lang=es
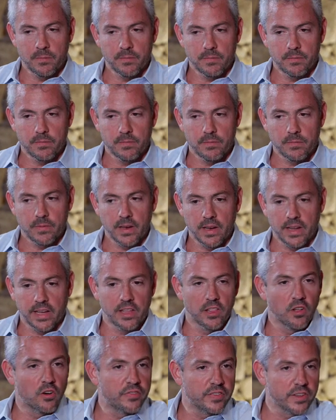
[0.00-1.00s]
el
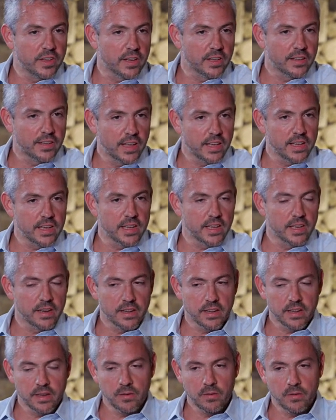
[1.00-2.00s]
head office que está ahí
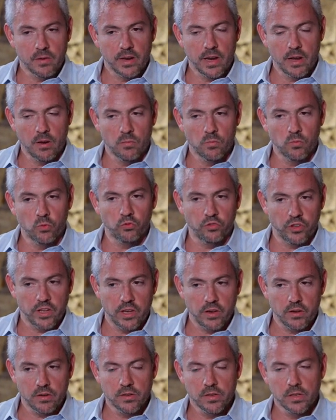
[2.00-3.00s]
en, el
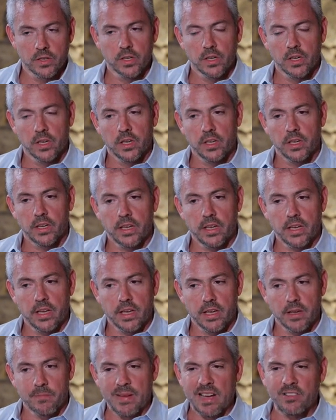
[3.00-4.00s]
buceo,
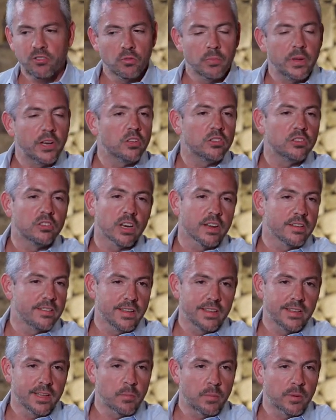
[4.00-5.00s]
eh, más o menos 300